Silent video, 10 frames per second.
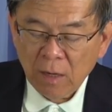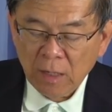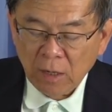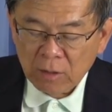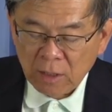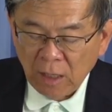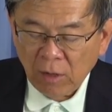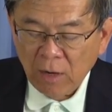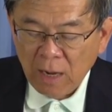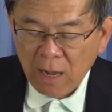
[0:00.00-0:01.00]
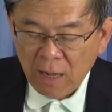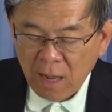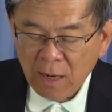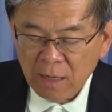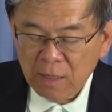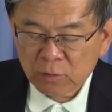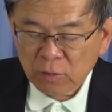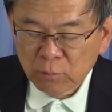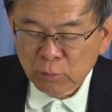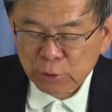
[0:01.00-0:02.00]
要考案例
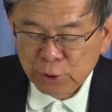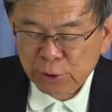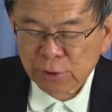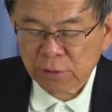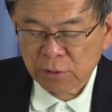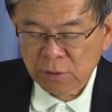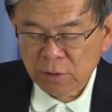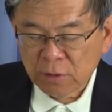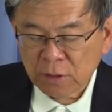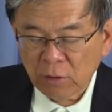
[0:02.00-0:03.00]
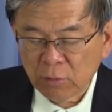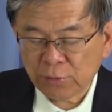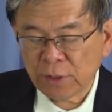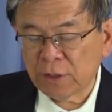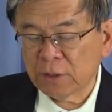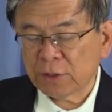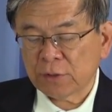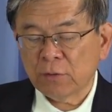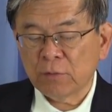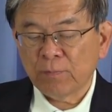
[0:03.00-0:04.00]
做牧师的候选人的
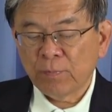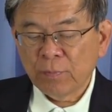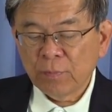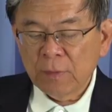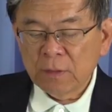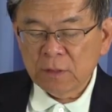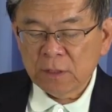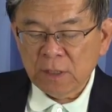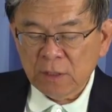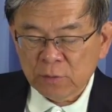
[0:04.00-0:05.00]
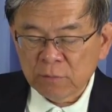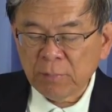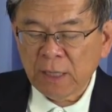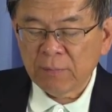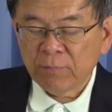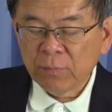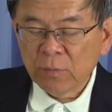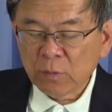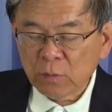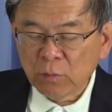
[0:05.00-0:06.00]
时候，这些的宗派
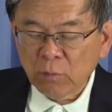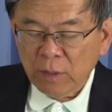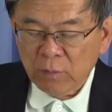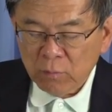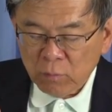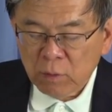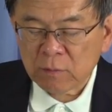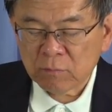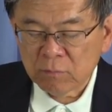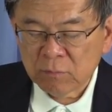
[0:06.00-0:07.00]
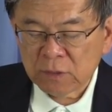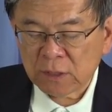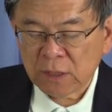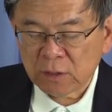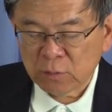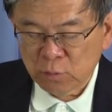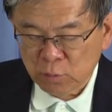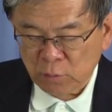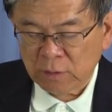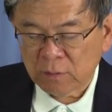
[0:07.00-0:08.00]
都会问 这些的
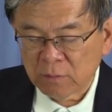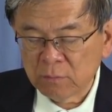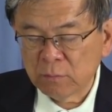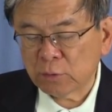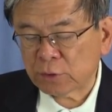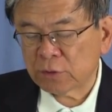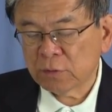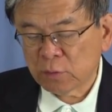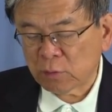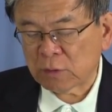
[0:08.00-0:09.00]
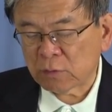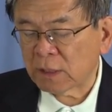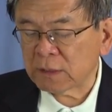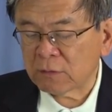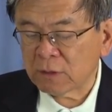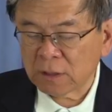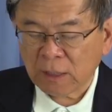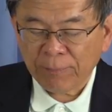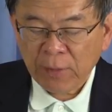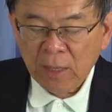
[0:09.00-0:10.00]
准牧师、准传道人
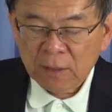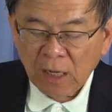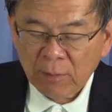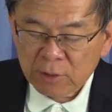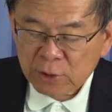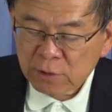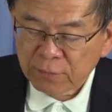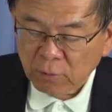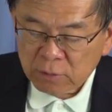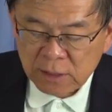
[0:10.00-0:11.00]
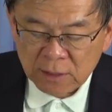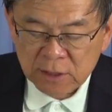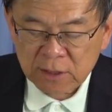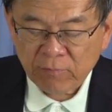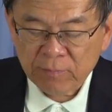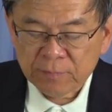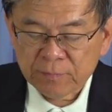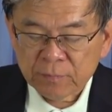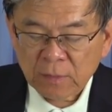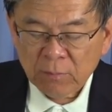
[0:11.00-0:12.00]
呢，他们是否相信
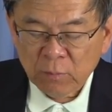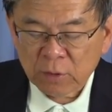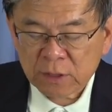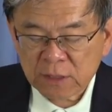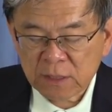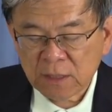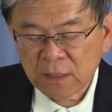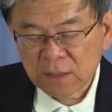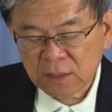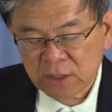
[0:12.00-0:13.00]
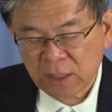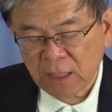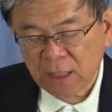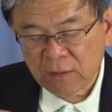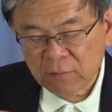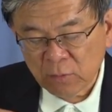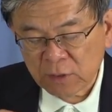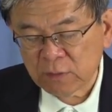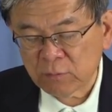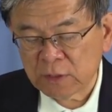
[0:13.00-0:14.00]
摩西写《摩
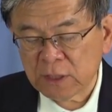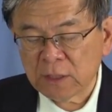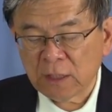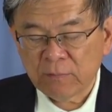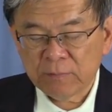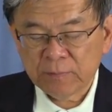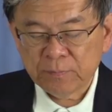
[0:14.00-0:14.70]
西五经》的，